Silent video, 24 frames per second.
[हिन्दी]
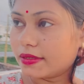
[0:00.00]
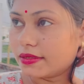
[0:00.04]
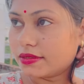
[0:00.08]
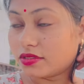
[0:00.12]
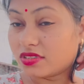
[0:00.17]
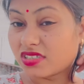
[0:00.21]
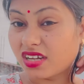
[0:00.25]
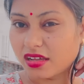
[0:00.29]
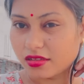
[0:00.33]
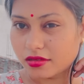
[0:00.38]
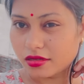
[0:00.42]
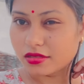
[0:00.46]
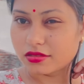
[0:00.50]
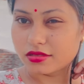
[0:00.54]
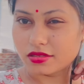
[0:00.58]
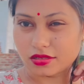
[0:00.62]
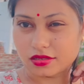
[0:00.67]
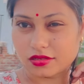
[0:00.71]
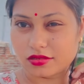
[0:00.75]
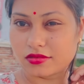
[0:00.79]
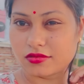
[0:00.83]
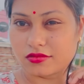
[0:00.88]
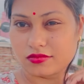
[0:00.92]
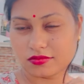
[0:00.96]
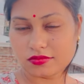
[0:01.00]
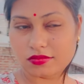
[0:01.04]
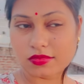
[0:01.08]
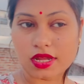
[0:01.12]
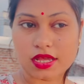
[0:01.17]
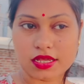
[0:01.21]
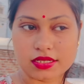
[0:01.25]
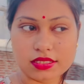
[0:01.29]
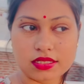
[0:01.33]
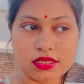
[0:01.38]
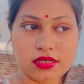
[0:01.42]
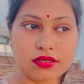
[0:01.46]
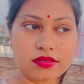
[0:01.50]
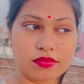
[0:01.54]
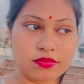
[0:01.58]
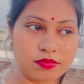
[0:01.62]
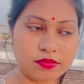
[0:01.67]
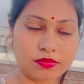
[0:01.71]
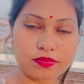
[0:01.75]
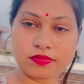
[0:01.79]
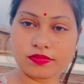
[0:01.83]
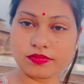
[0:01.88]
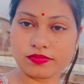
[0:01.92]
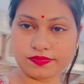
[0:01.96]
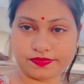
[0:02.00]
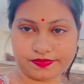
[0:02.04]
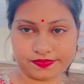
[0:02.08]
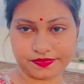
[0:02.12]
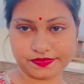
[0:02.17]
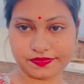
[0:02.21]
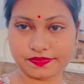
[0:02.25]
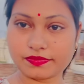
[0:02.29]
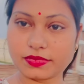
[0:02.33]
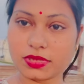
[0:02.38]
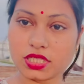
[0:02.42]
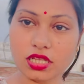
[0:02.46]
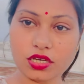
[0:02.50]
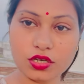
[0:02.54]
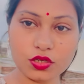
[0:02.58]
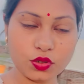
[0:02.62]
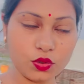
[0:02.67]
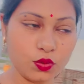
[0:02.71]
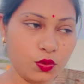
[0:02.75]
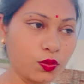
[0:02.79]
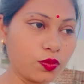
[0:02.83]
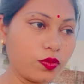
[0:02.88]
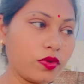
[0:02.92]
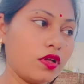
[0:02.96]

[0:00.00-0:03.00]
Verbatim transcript: ज़्यादातर ऐसा पता नहीं क्यों